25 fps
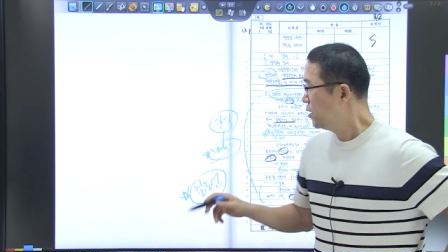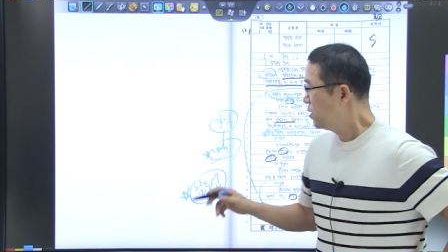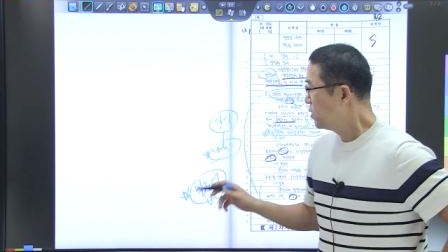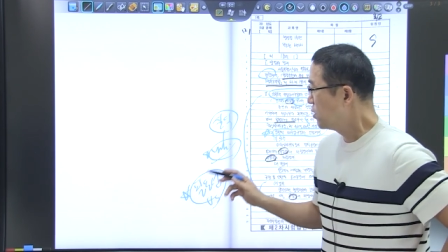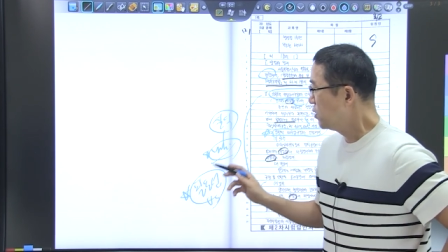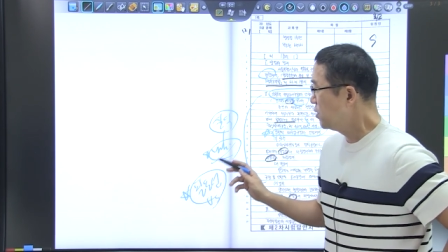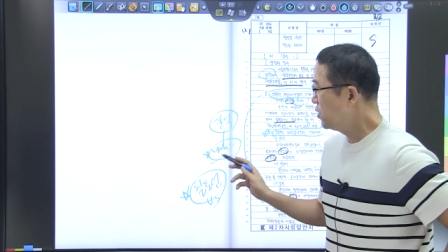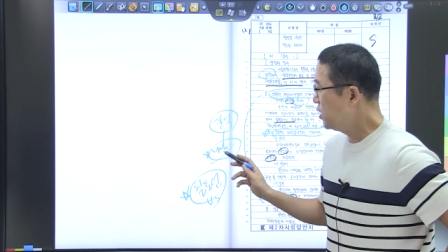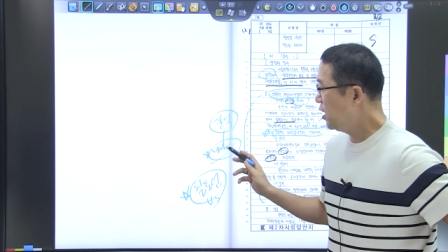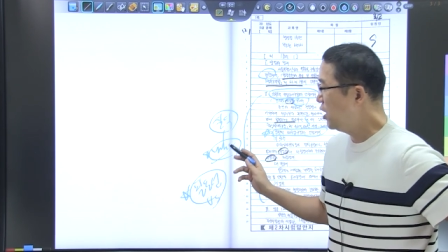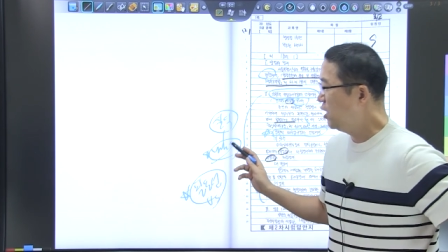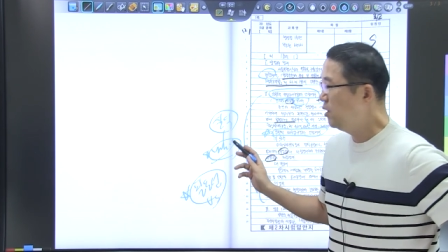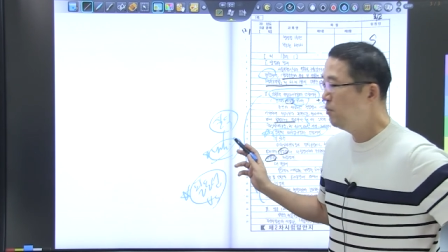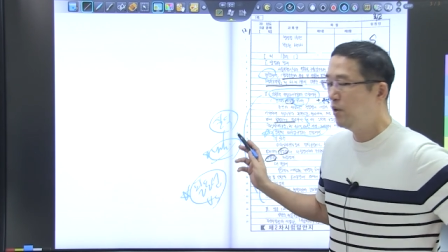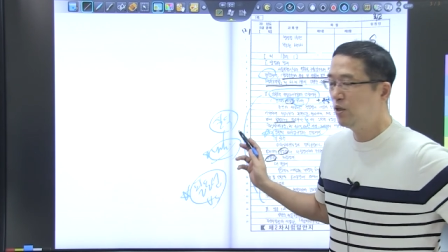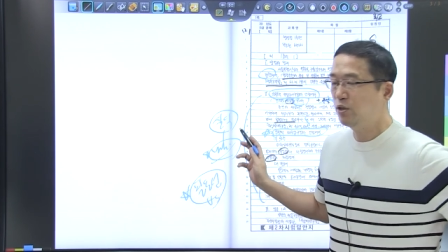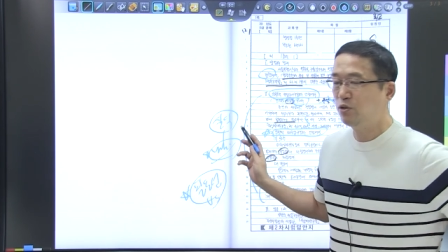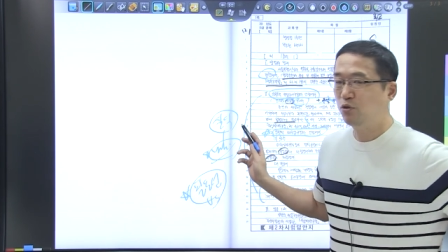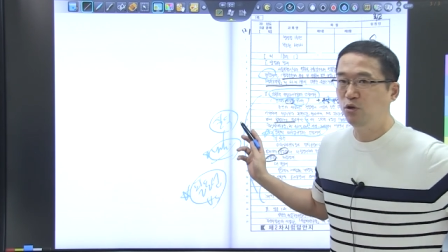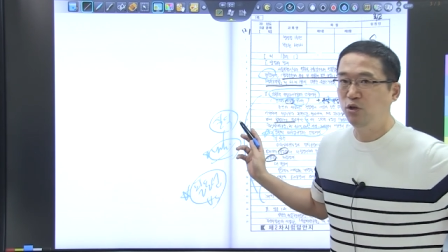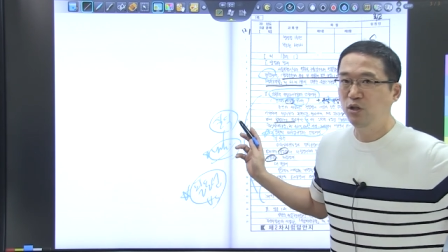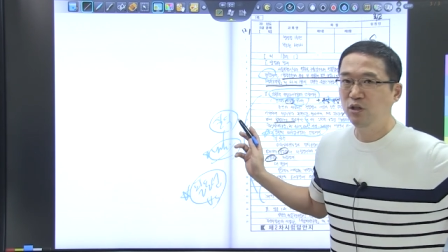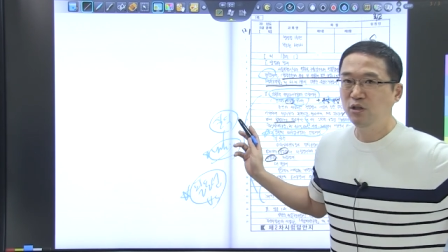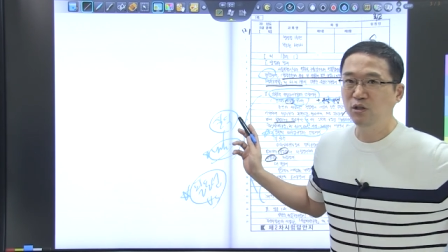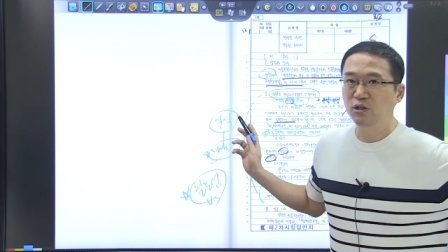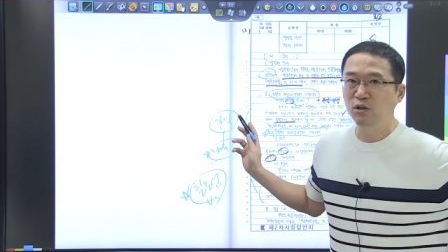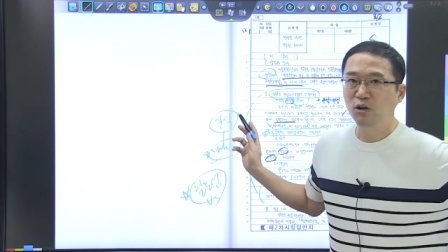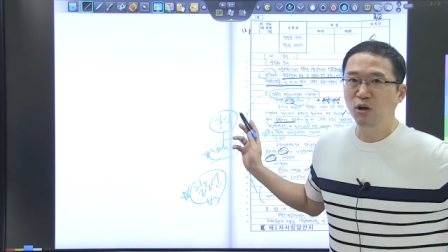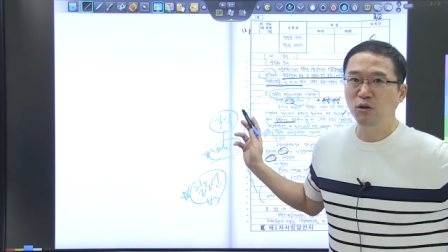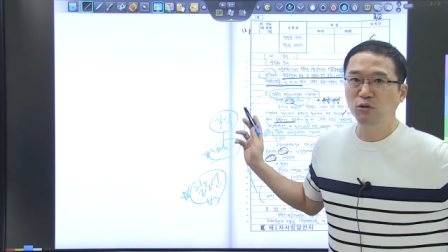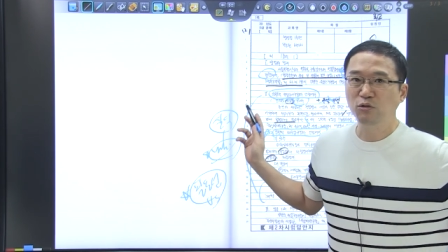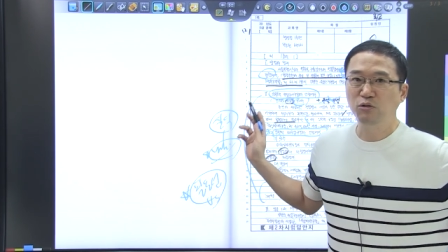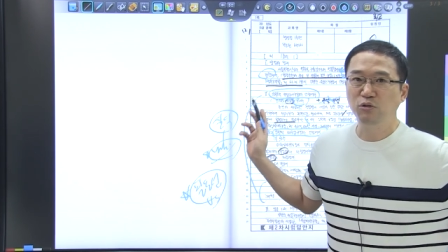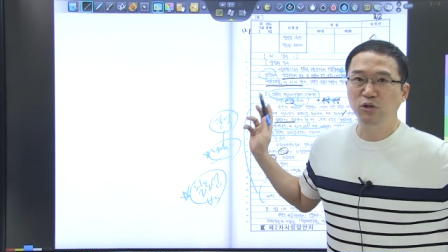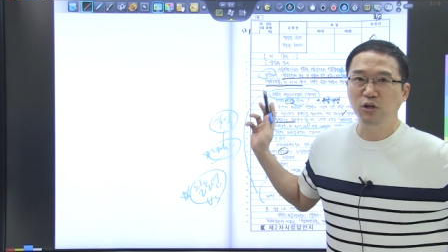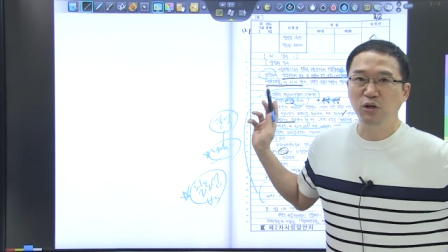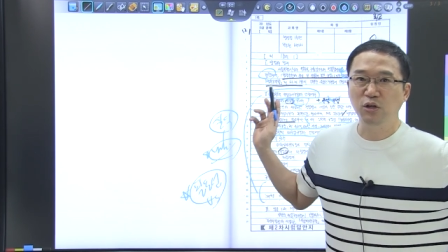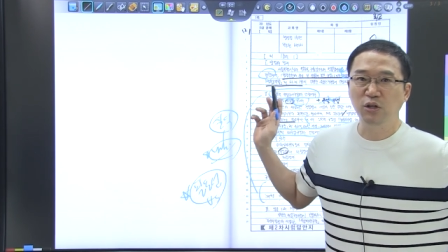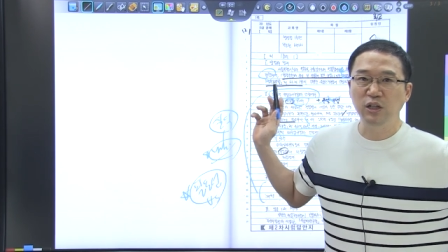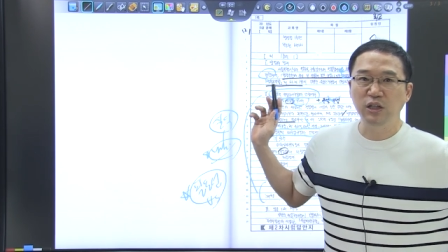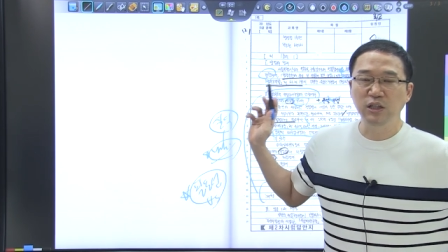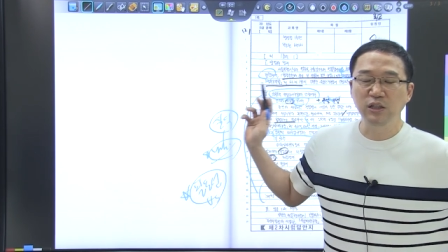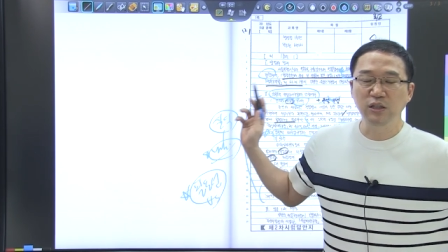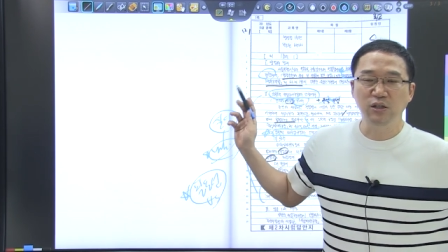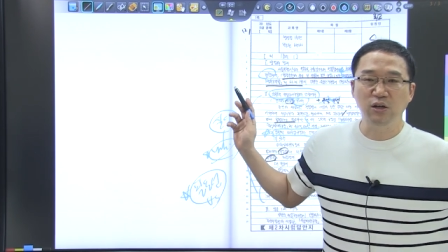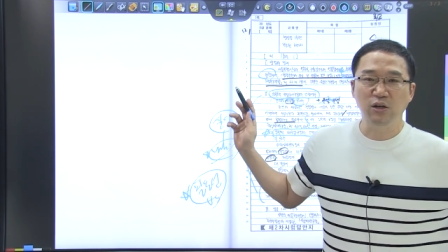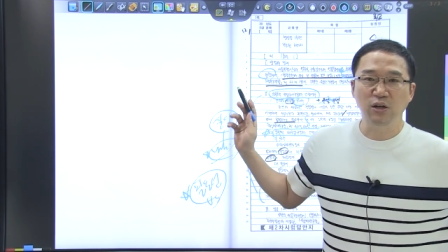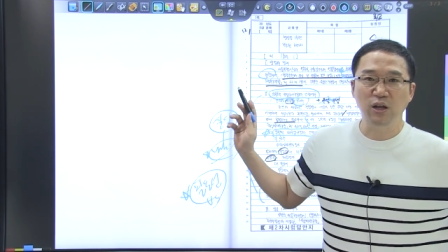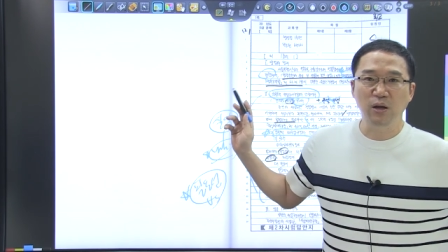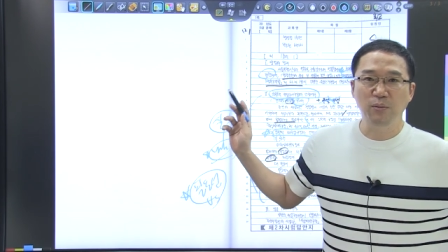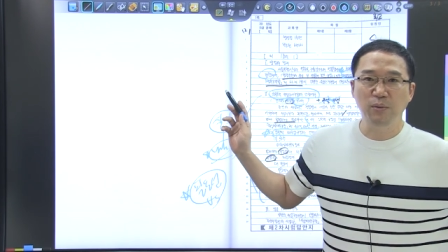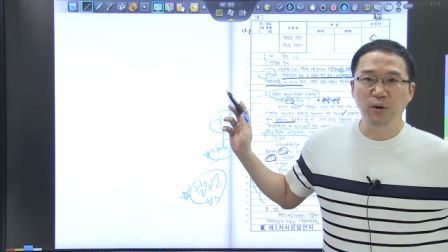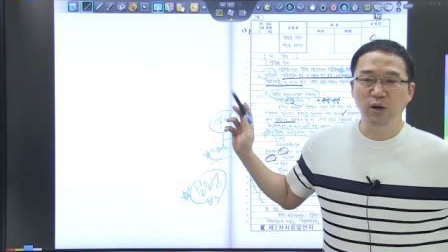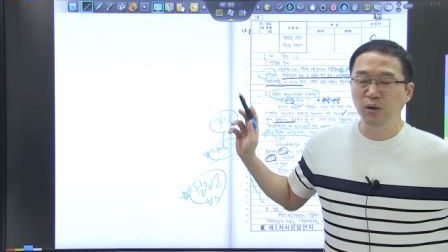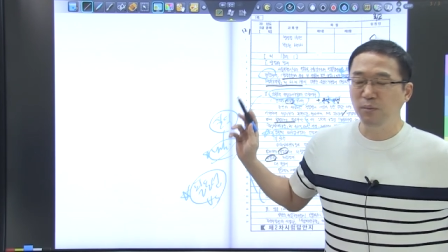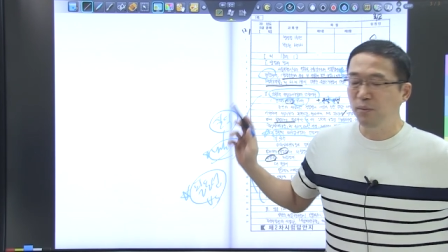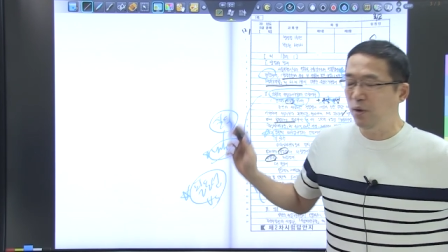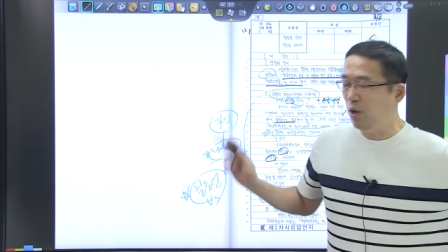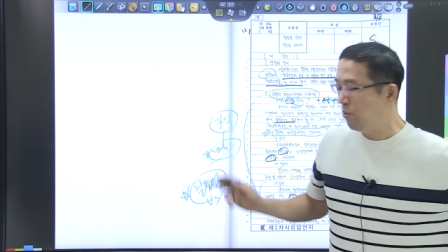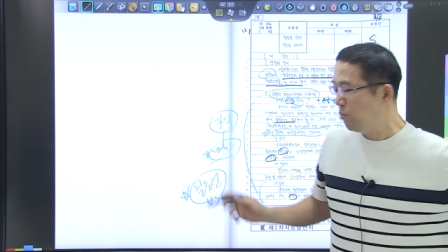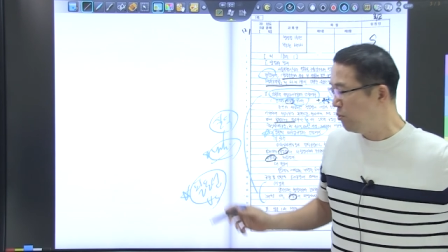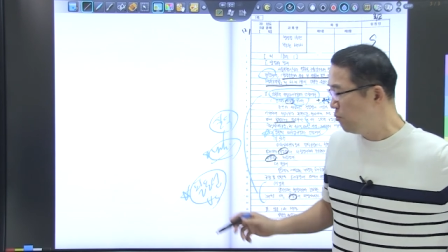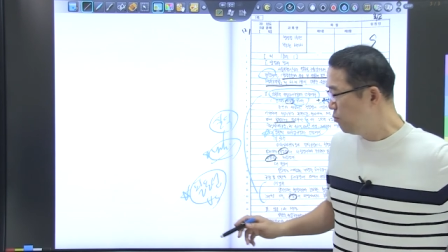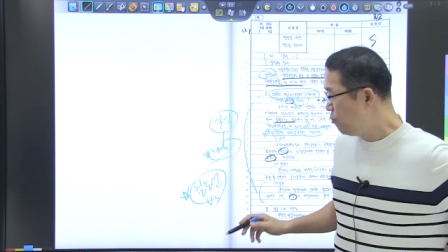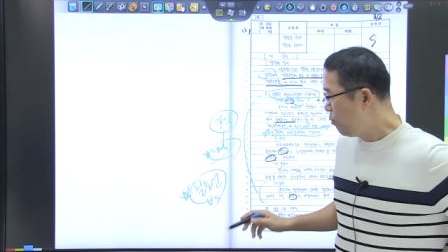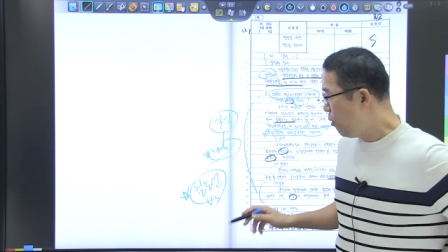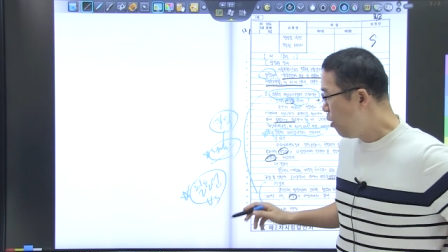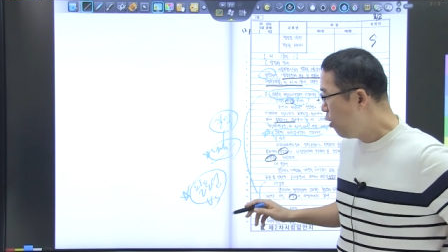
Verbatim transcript: 근데 일반적 이익근거 규정을 인정해버리면